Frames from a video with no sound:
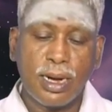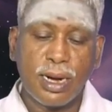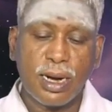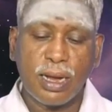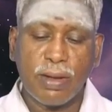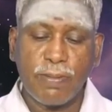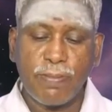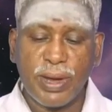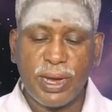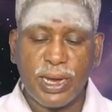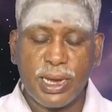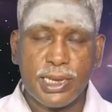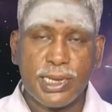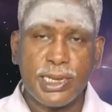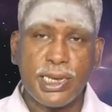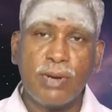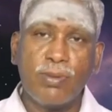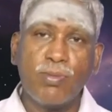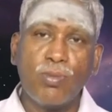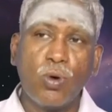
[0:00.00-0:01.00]
கிரக
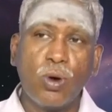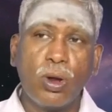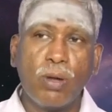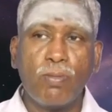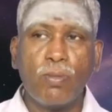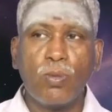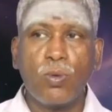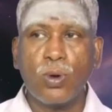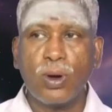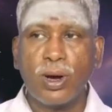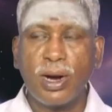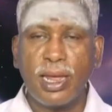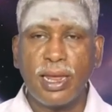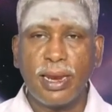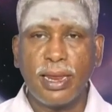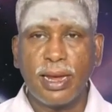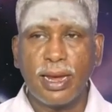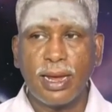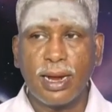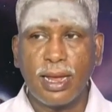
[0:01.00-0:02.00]
பெயர்ச்சியின் மூலம் உங்களை
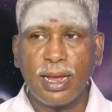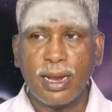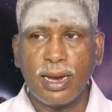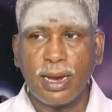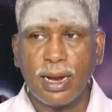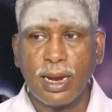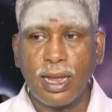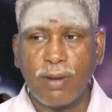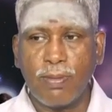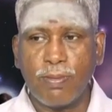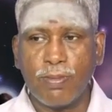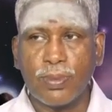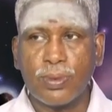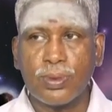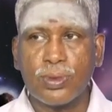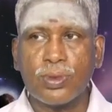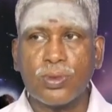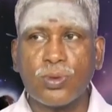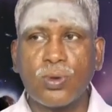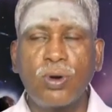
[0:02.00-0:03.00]
நீங்கள் அறியலாம்
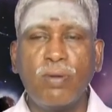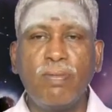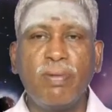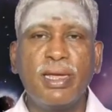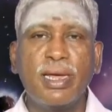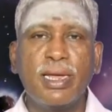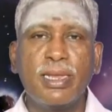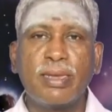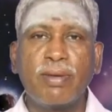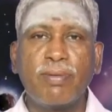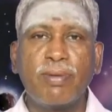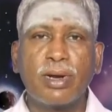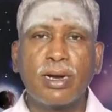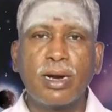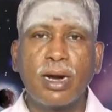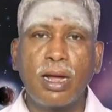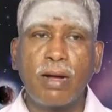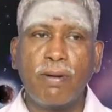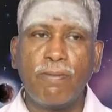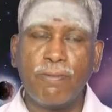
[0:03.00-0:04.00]
தோல்வியை
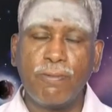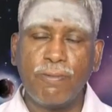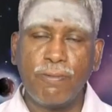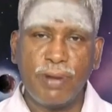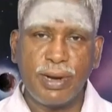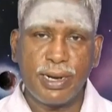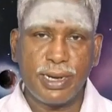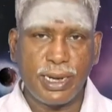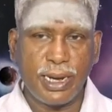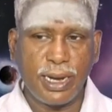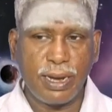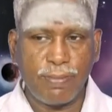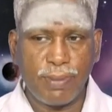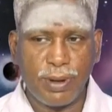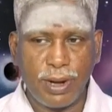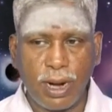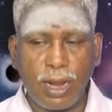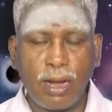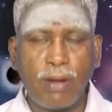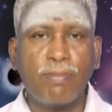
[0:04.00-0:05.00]
தவிர்க்கலாம் வெற்றியை
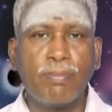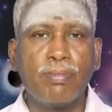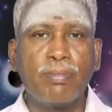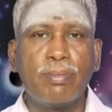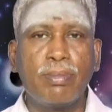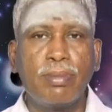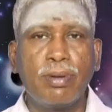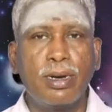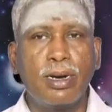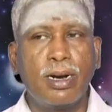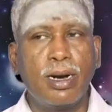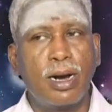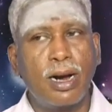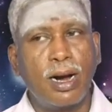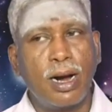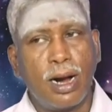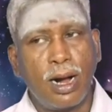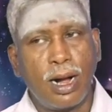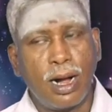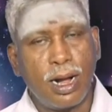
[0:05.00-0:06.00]
பெறலாம்
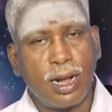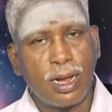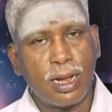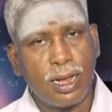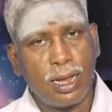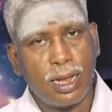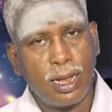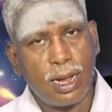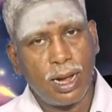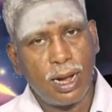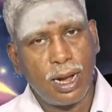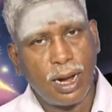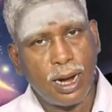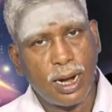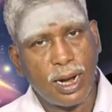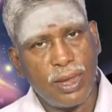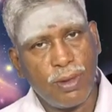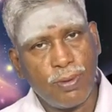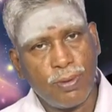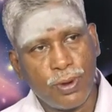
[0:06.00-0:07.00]
ஆக
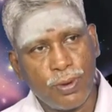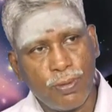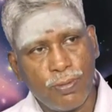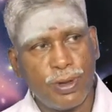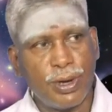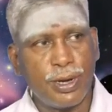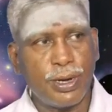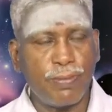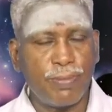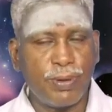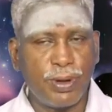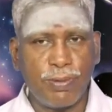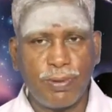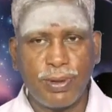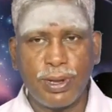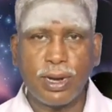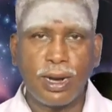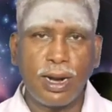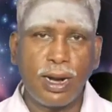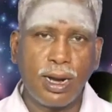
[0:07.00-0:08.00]
அனைவரும் வெற்றி
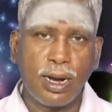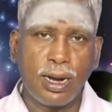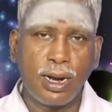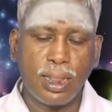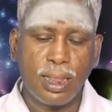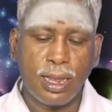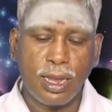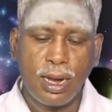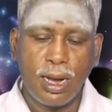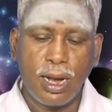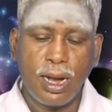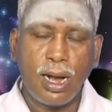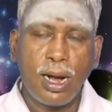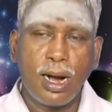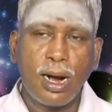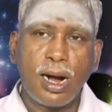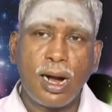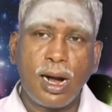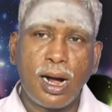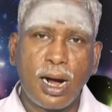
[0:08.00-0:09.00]
பெறுவீர்கள்
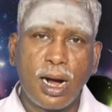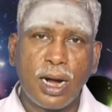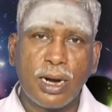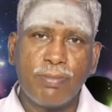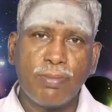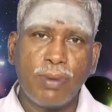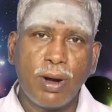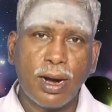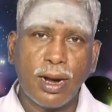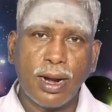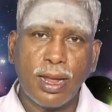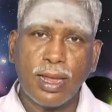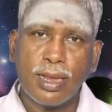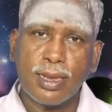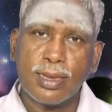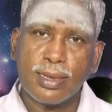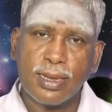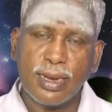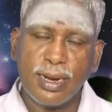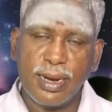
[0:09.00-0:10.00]
அன்பான
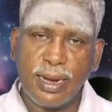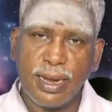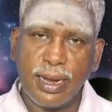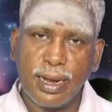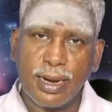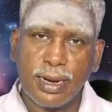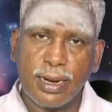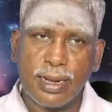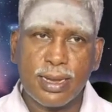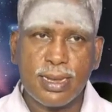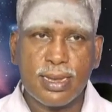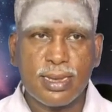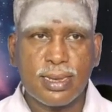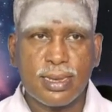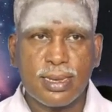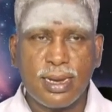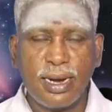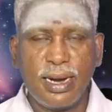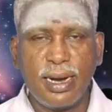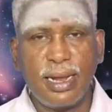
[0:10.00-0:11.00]
சிடிஎன்
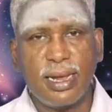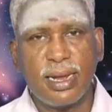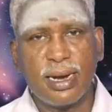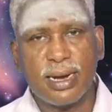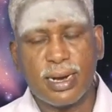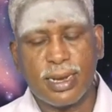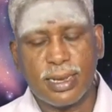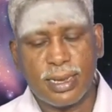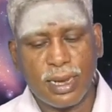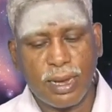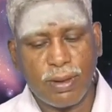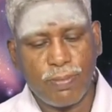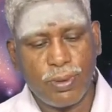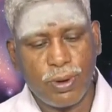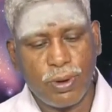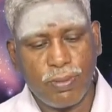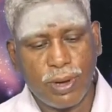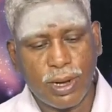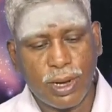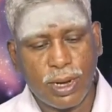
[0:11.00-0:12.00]
சிடிஎன் ரசிக
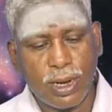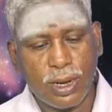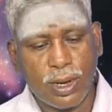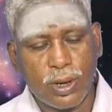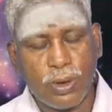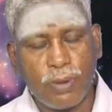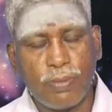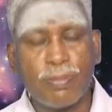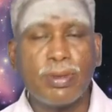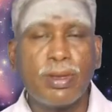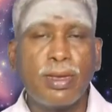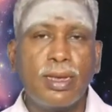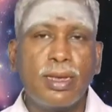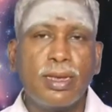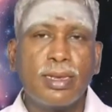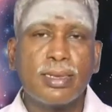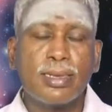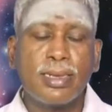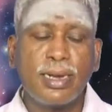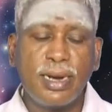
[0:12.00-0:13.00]
பெருமக்களுக்கும்
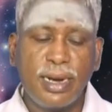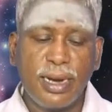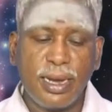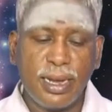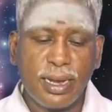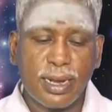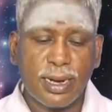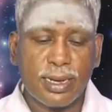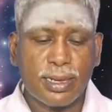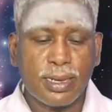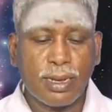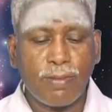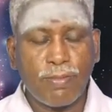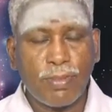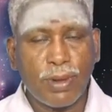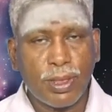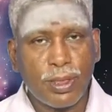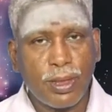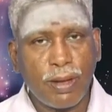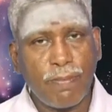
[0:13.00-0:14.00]
சிடிஎன்
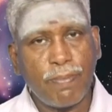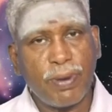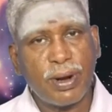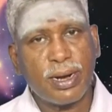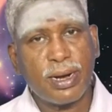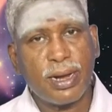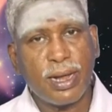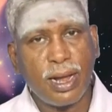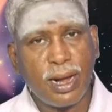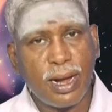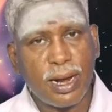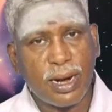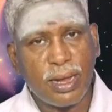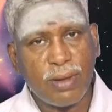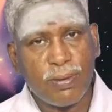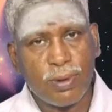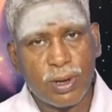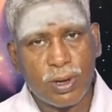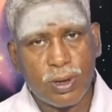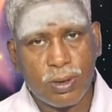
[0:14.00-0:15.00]
சம்பந்தப்பட்ட
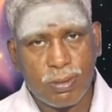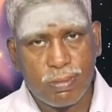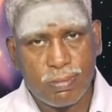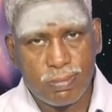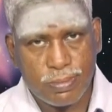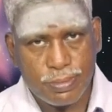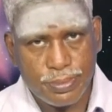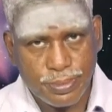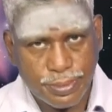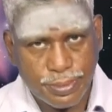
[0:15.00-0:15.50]
அனைவருக்கும்